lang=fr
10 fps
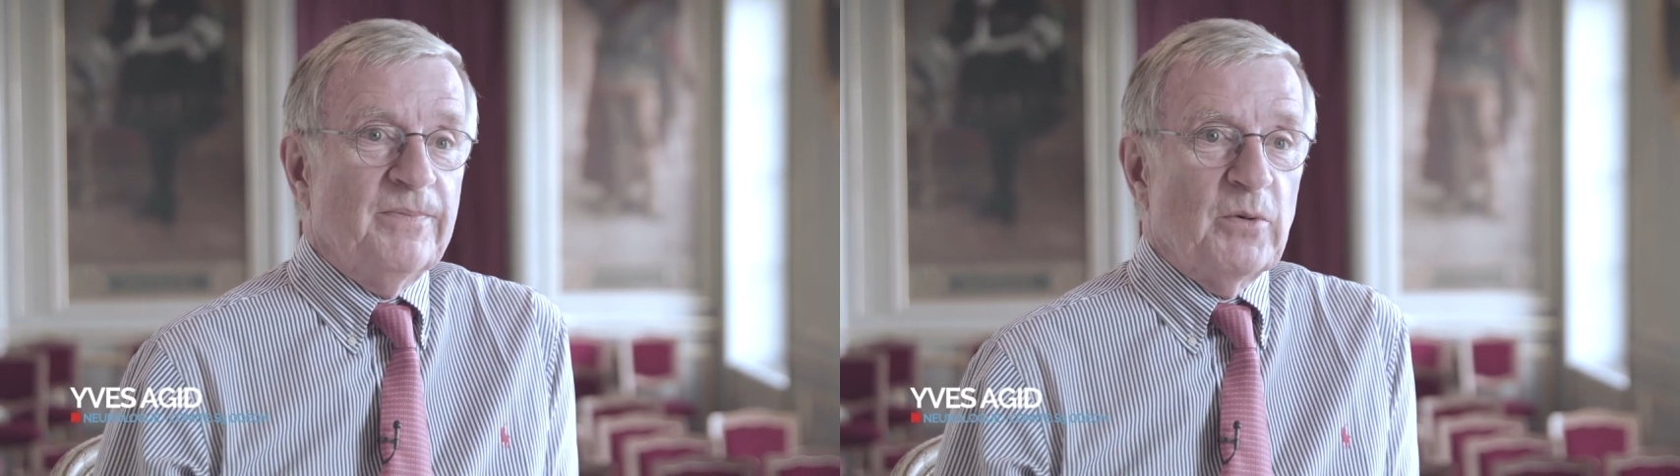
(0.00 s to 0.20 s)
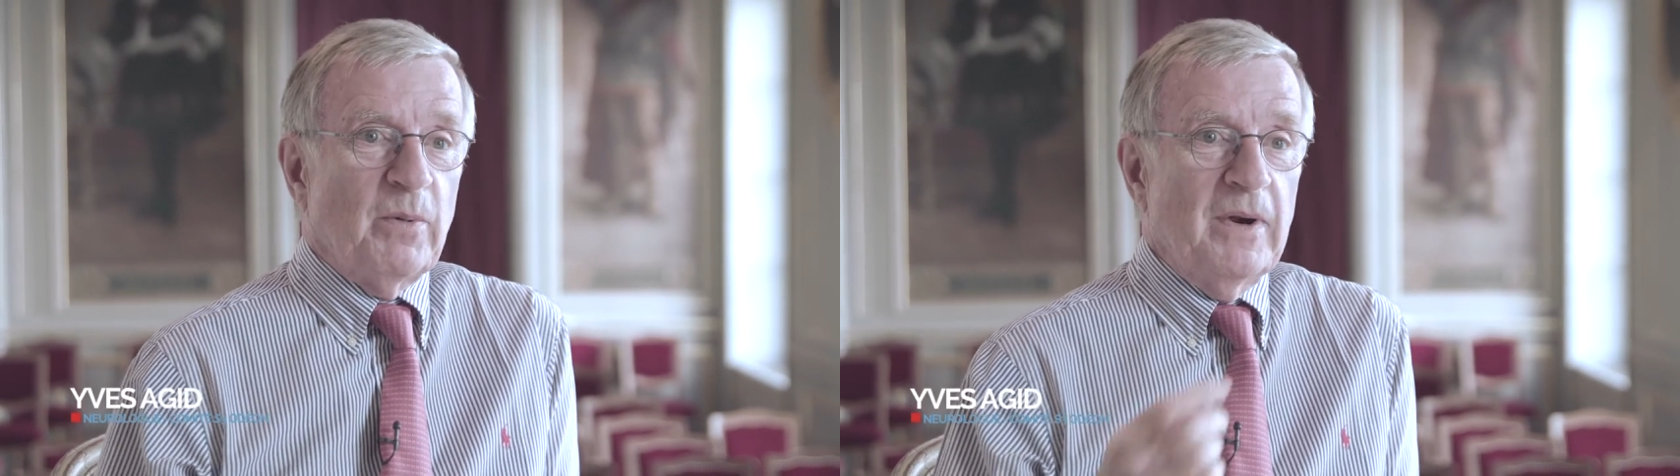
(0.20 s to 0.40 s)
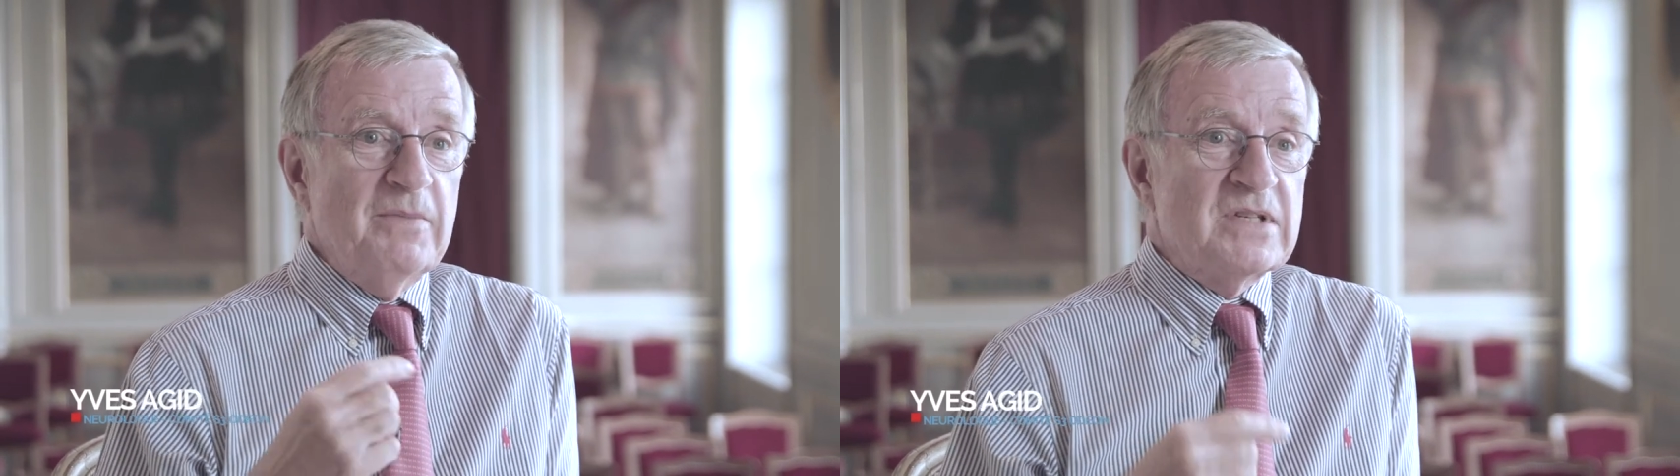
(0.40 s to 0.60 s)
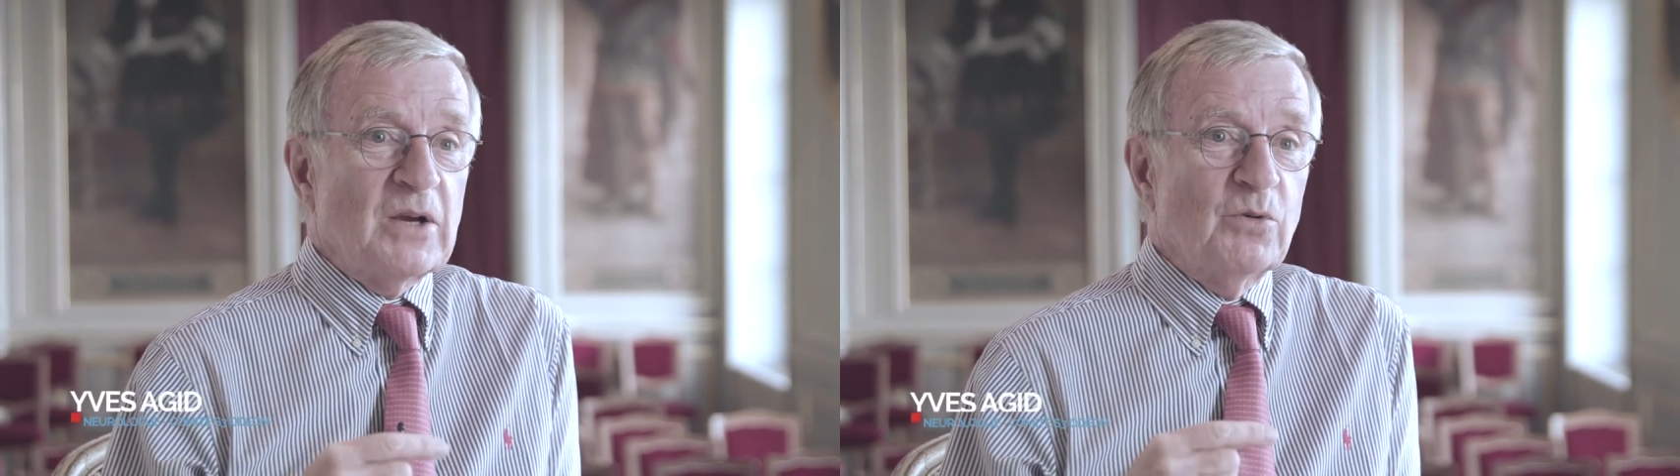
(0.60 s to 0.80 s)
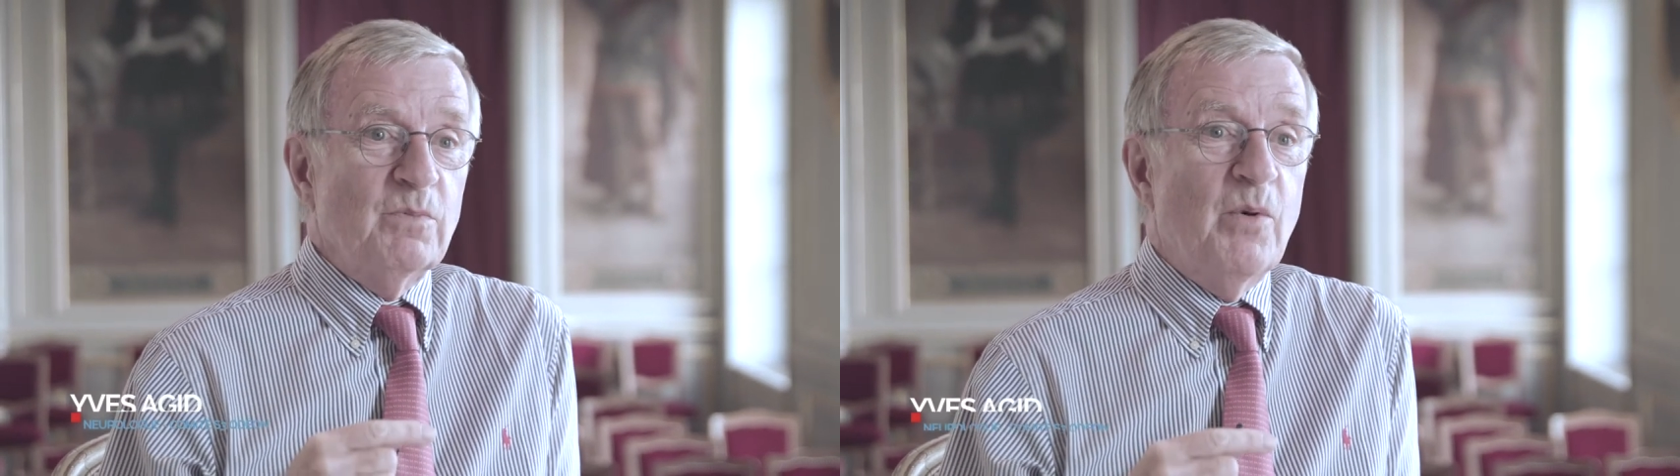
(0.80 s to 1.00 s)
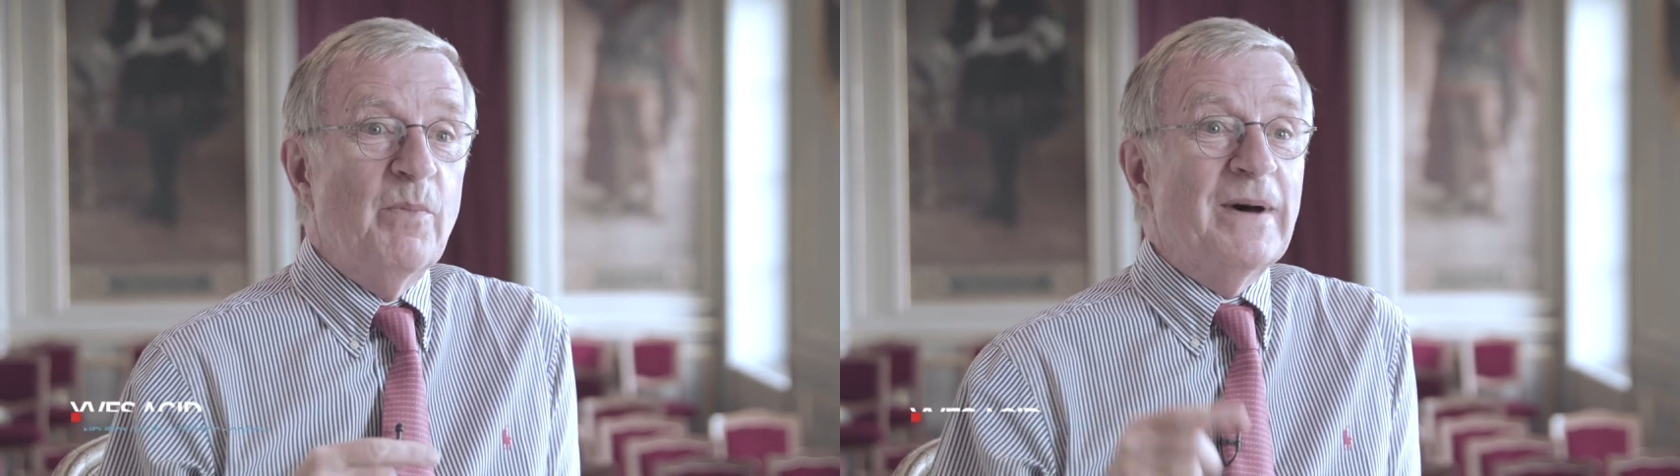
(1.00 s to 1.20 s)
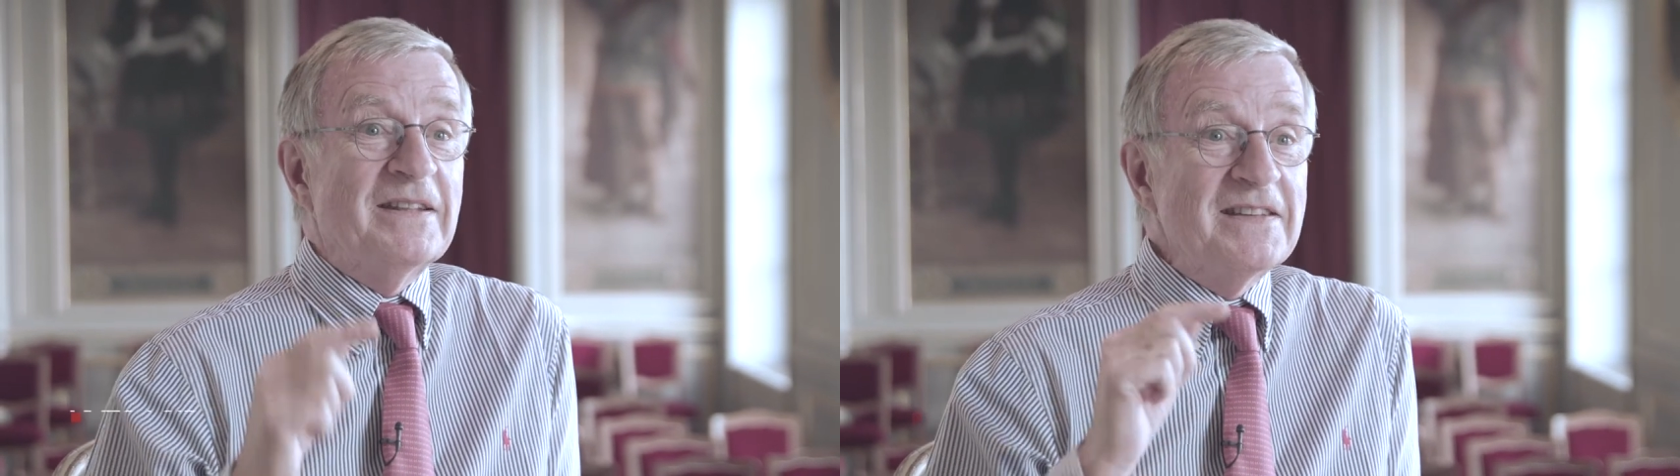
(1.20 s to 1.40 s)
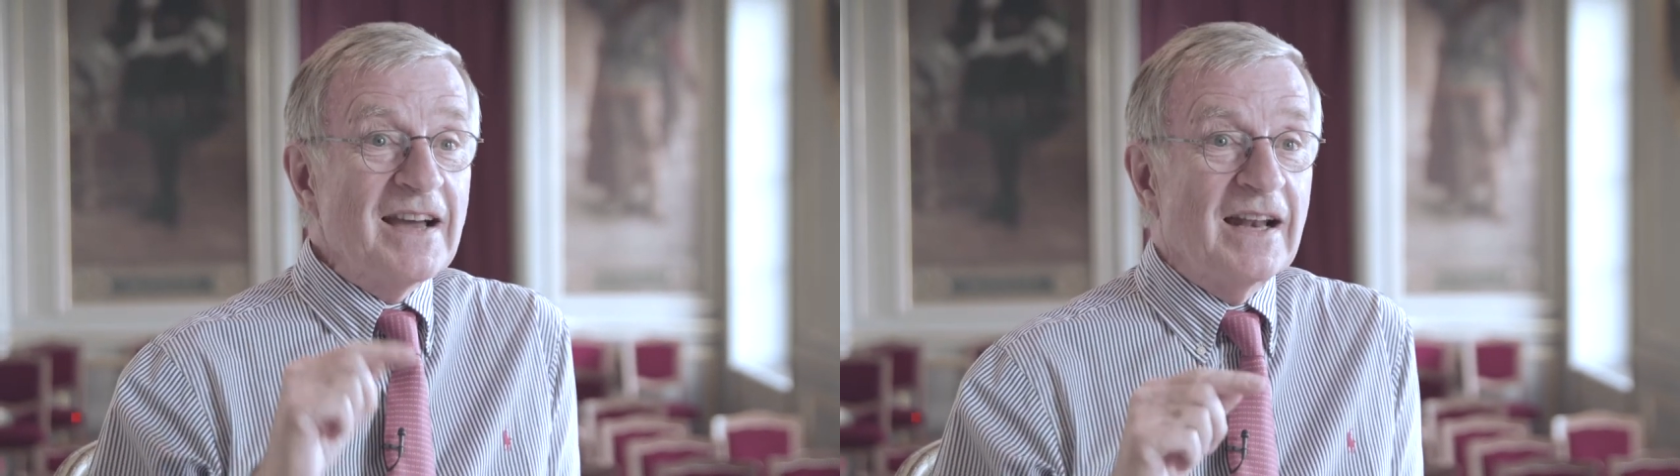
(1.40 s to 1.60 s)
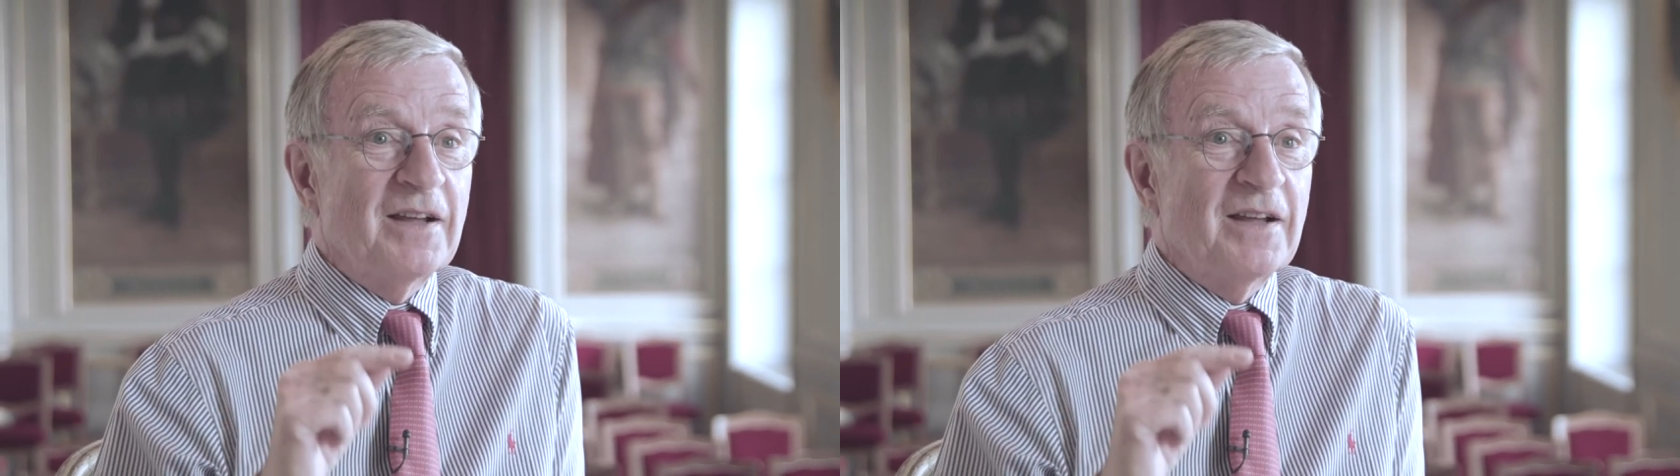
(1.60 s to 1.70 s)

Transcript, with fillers: Le problème, c'est qu'on ne peut pas dire à